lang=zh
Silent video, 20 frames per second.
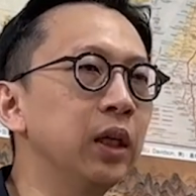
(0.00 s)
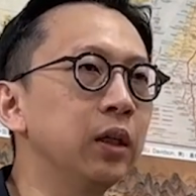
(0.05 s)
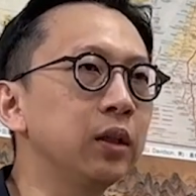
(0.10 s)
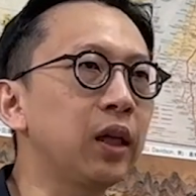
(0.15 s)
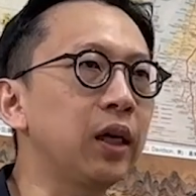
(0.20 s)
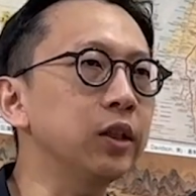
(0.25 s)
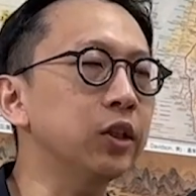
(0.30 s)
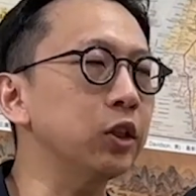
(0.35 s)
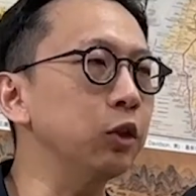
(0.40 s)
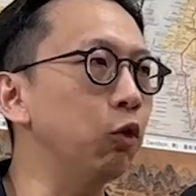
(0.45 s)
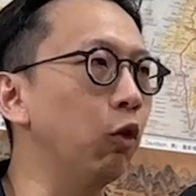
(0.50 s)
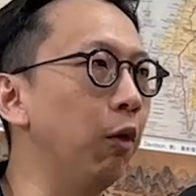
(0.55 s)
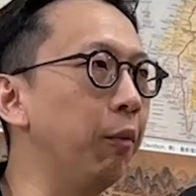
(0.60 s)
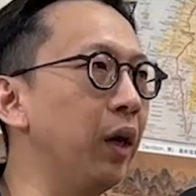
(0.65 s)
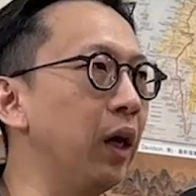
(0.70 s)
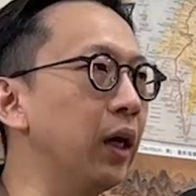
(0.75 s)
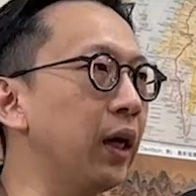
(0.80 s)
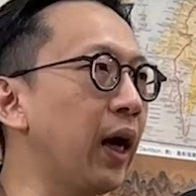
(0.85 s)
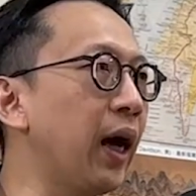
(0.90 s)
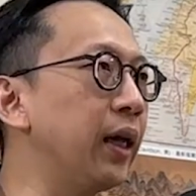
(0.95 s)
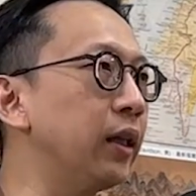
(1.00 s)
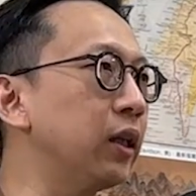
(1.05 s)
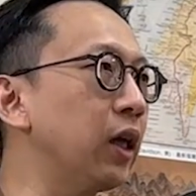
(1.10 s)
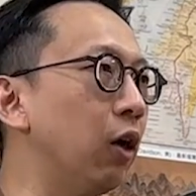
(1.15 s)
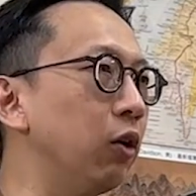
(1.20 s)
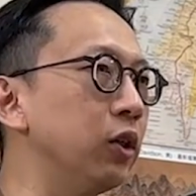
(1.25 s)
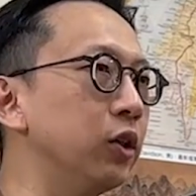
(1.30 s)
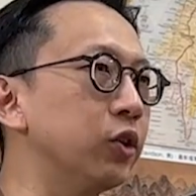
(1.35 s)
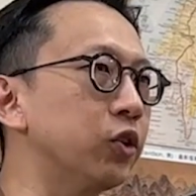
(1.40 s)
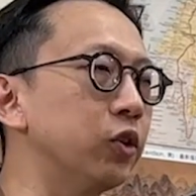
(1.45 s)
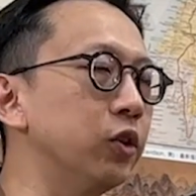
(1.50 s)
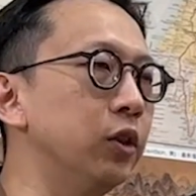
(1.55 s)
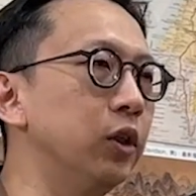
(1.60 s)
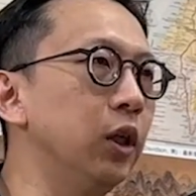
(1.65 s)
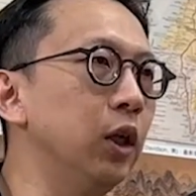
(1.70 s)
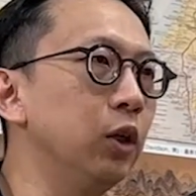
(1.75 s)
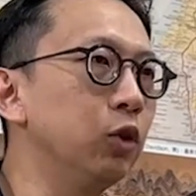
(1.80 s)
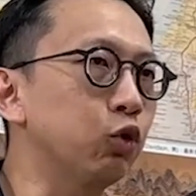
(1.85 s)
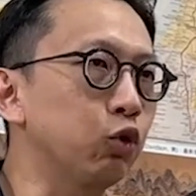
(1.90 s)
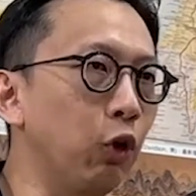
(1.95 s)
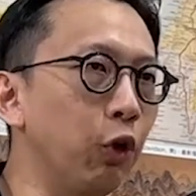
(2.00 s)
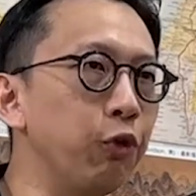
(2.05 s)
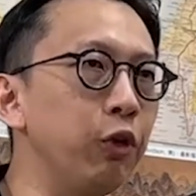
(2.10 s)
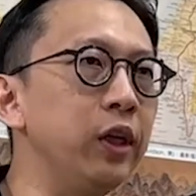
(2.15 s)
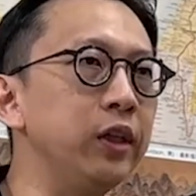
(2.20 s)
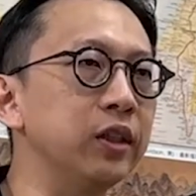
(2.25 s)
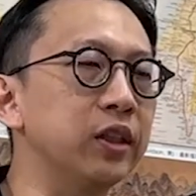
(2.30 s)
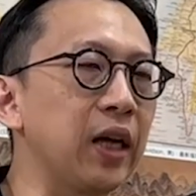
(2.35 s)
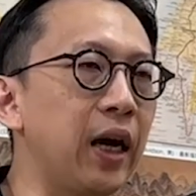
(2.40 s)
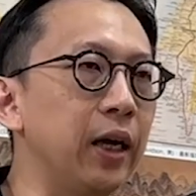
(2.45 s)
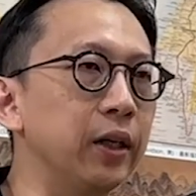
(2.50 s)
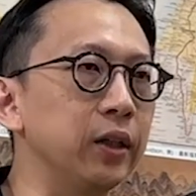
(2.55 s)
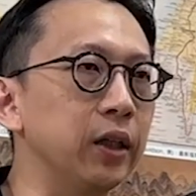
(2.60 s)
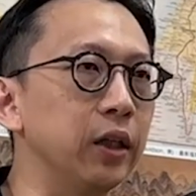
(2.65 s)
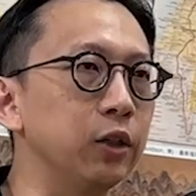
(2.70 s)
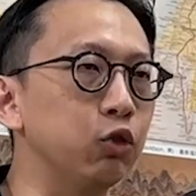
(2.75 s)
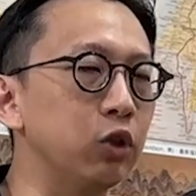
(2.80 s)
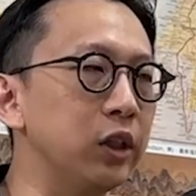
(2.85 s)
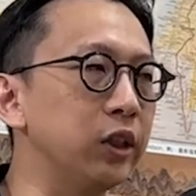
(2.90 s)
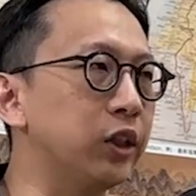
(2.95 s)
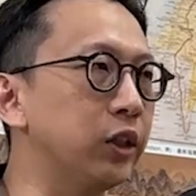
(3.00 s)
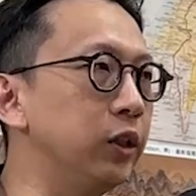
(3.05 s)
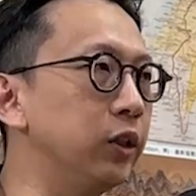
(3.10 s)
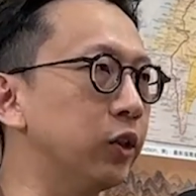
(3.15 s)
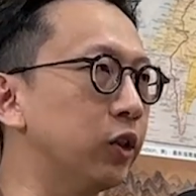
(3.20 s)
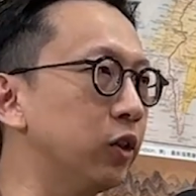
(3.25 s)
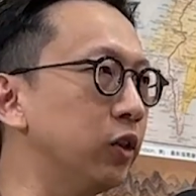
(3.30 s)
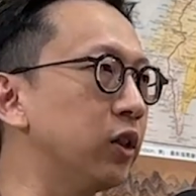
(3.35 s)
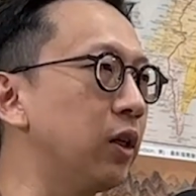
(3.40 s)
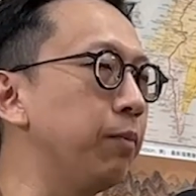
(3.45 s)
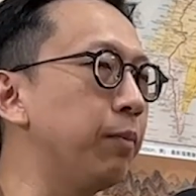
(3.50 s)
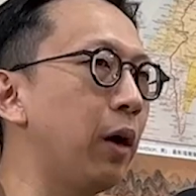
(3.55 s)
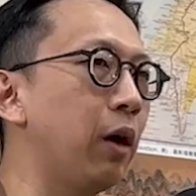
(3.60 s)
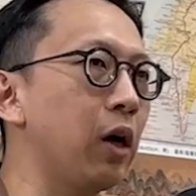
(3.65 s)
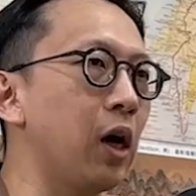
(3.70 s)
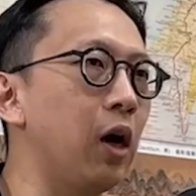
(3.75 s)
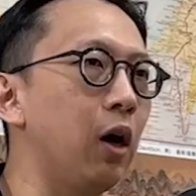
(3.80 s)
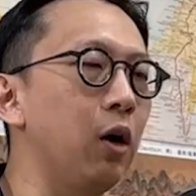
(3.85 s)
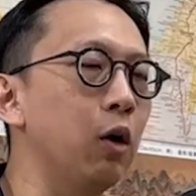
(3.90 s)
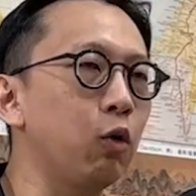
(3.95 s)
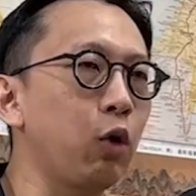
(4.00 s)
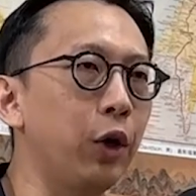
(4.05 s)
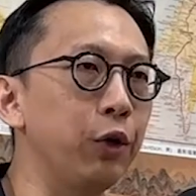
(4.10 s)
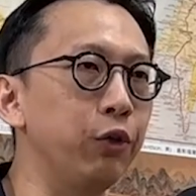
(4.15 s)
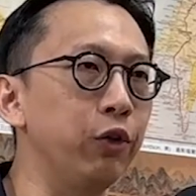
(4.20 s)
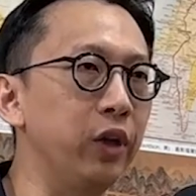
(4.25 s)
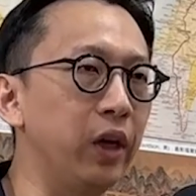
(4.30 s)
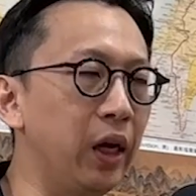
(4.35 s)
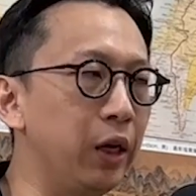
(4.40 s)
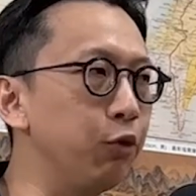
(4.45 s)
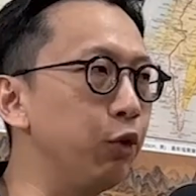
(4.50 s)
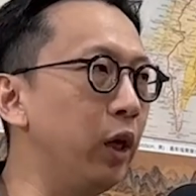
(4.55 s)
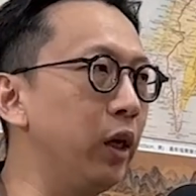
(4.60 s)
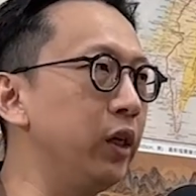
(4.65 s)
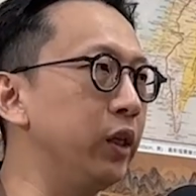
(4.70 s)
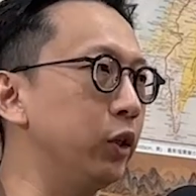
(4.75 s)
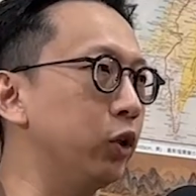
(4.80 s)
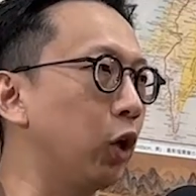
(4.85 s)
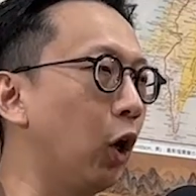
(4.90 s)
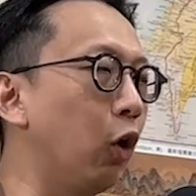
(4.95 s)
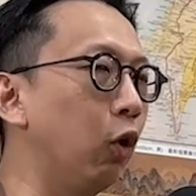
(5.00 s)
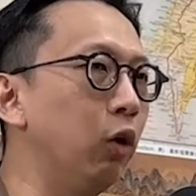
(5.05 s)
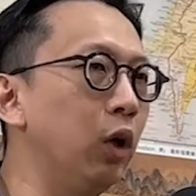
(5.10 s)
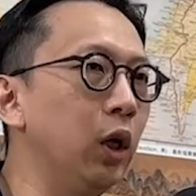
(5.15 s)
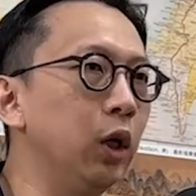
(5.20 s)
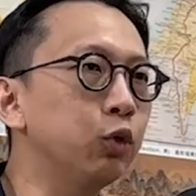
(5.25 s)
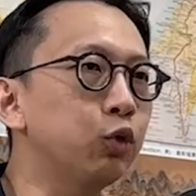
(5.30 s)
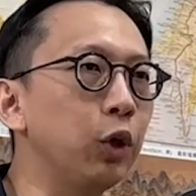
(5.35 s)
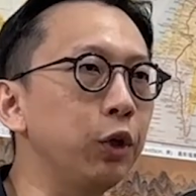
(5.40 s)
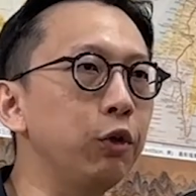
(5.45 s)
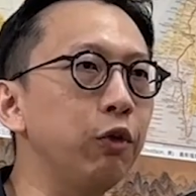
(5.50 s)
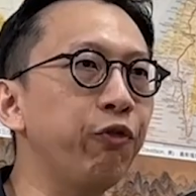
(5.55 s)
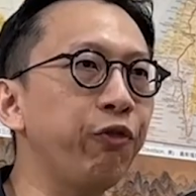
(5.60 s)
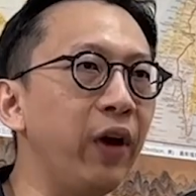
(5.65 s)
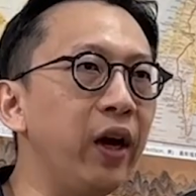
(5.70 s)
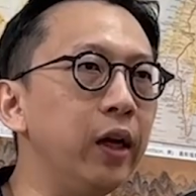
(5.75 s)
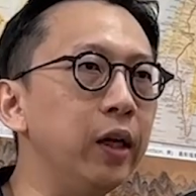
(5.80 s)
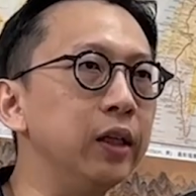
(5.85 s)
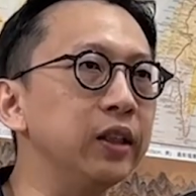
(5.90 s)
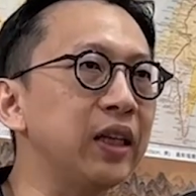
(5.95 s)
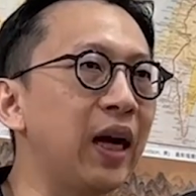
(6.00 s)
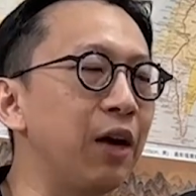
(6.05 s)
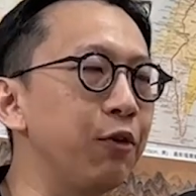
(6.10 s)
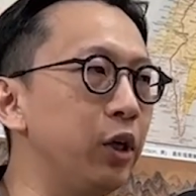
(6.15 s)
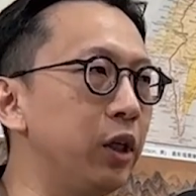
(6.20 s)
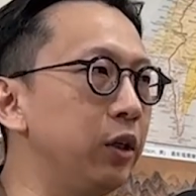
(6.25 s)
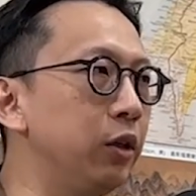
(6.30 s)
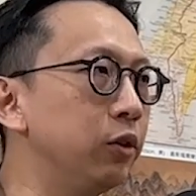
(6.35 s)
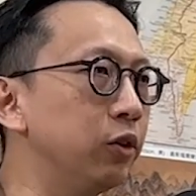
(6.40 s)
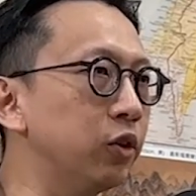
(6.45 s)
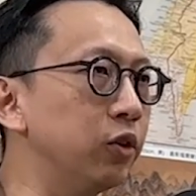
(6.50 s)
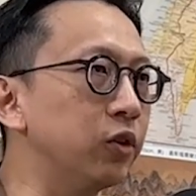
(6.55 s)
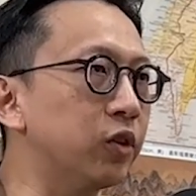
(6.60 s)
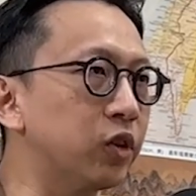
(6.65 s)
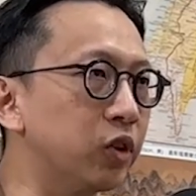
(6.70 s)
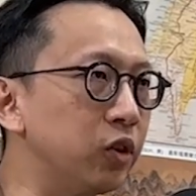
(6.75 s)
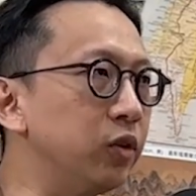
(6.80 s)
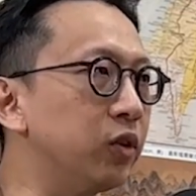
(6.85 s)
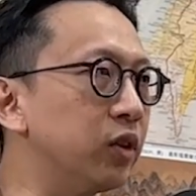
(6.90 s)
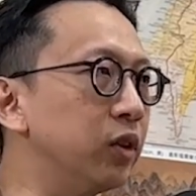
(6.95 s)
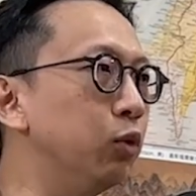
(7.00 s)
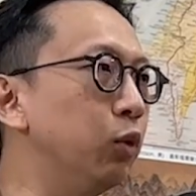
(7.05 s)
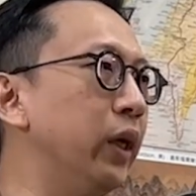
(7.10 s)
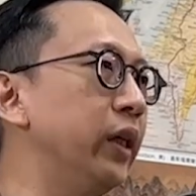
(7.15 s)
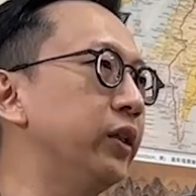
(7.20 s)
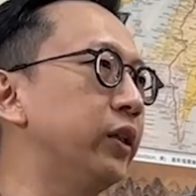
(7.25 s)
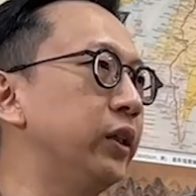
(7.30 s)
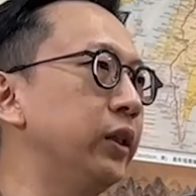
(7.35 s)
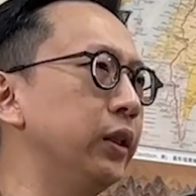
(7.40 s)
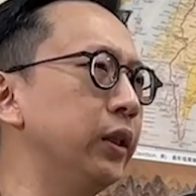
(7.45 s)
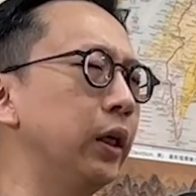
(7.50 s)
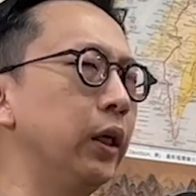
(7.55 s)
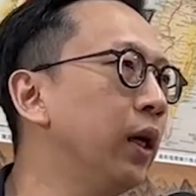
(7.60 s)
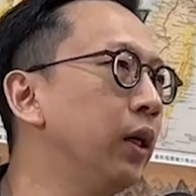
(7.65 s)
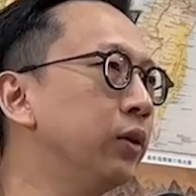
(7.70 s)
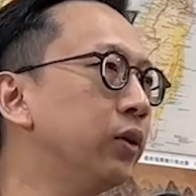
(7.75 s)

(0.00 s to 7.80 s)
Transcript: 但是我们看到的是卓院长的最新的施政报告，关于能源里头对于非核家园是只字未提的。